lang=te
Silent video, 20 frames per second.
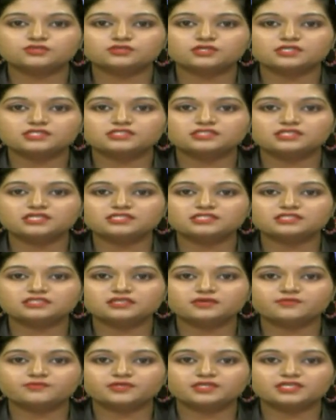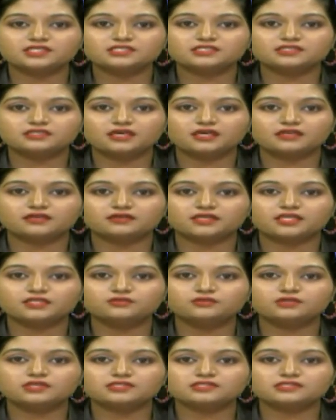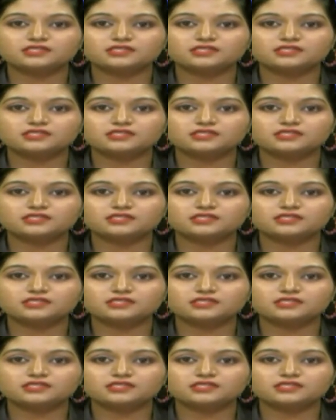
చేసిన సీఎం కేసీఆర్ రైతుల